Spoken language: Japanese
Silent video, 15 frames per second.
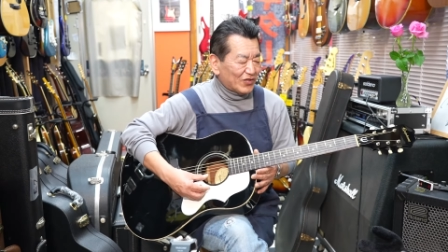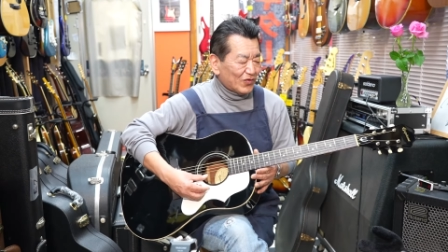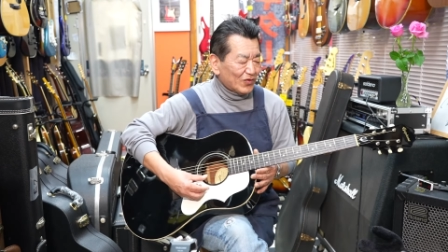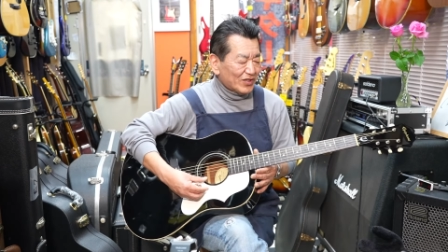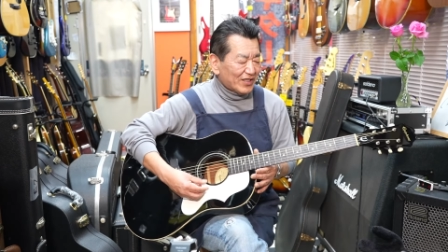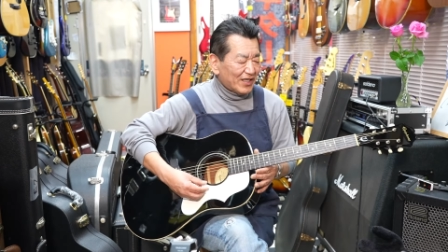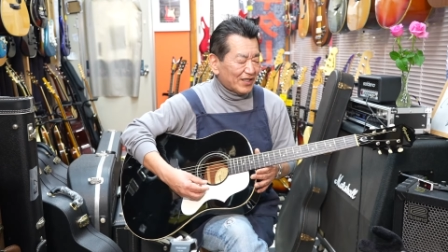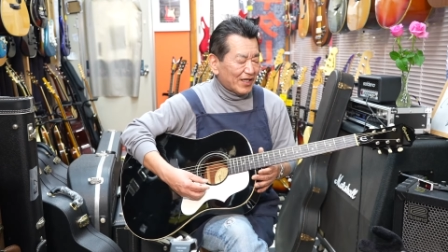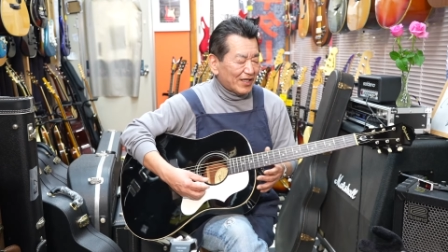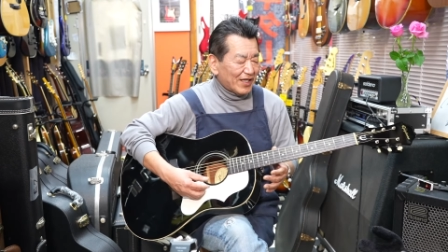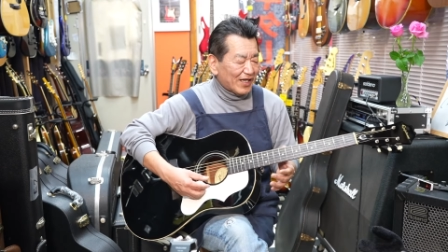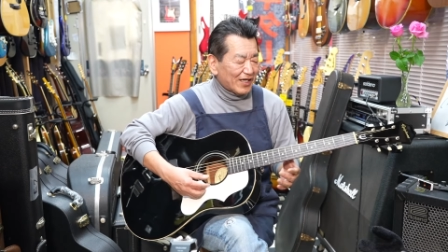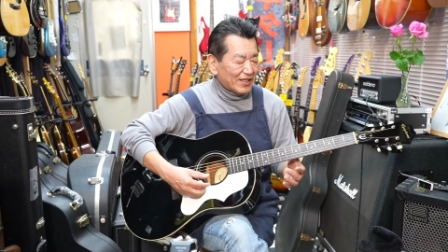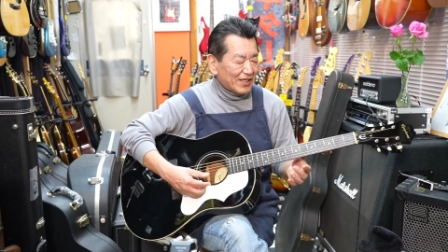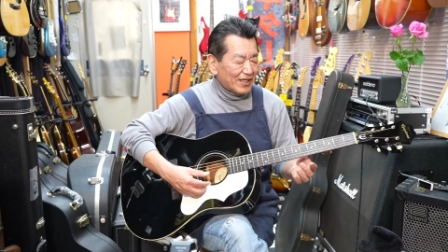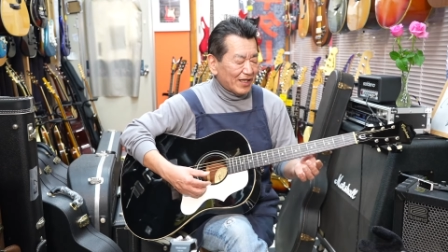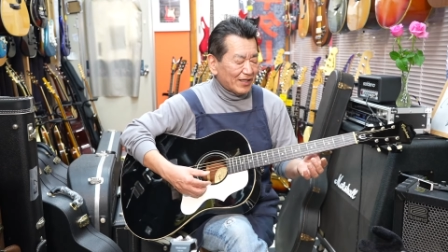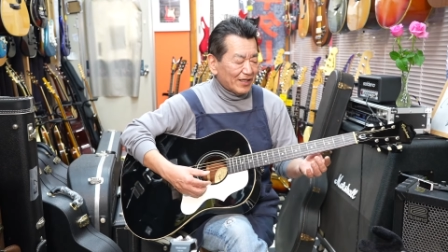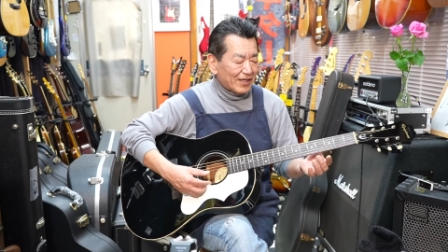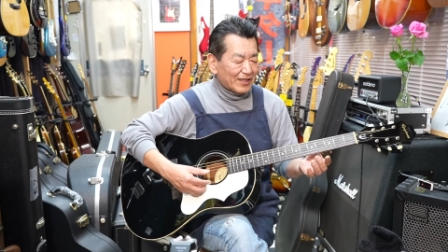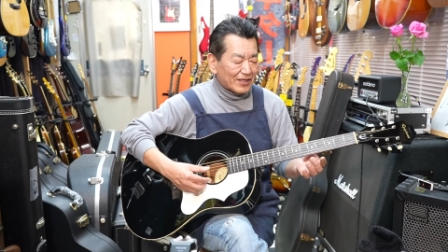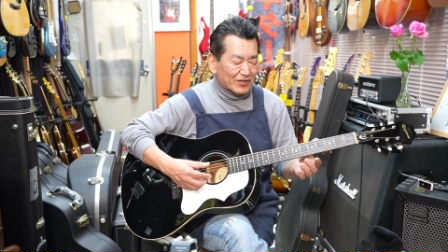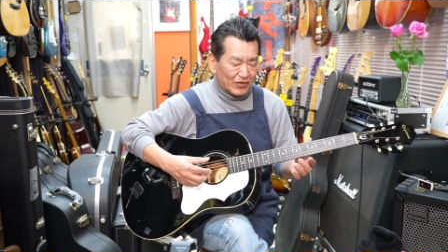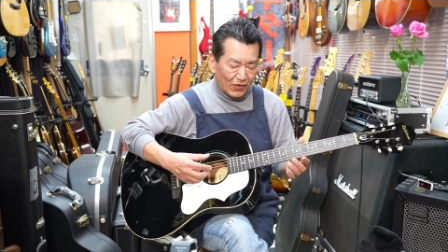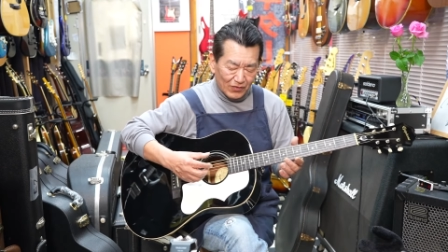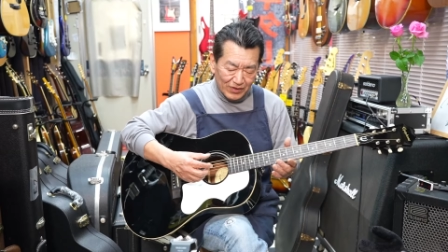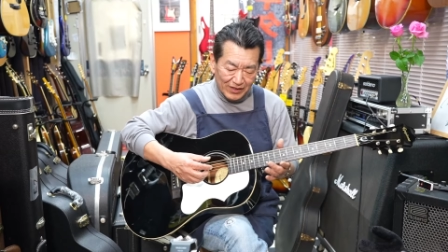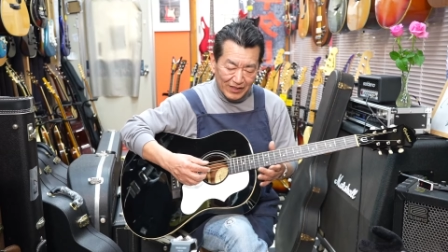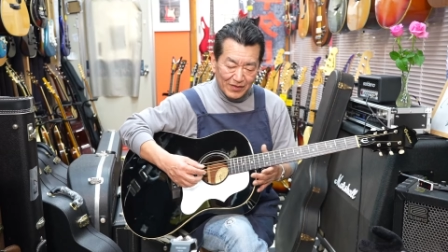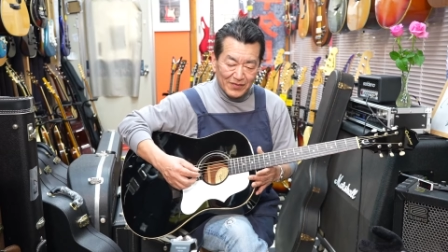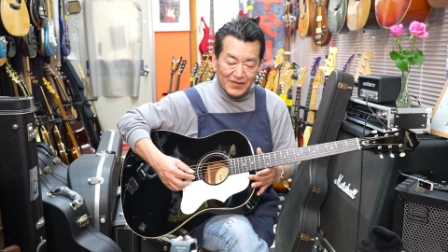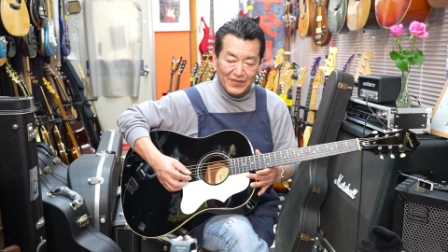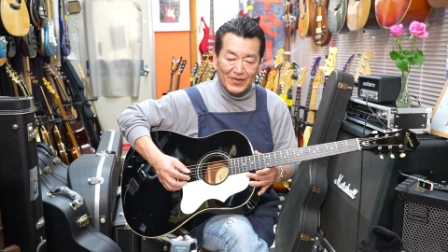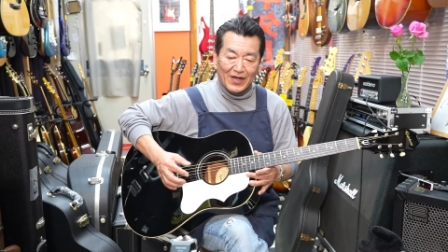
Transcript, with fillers: 正直値段が値段なんでそんなに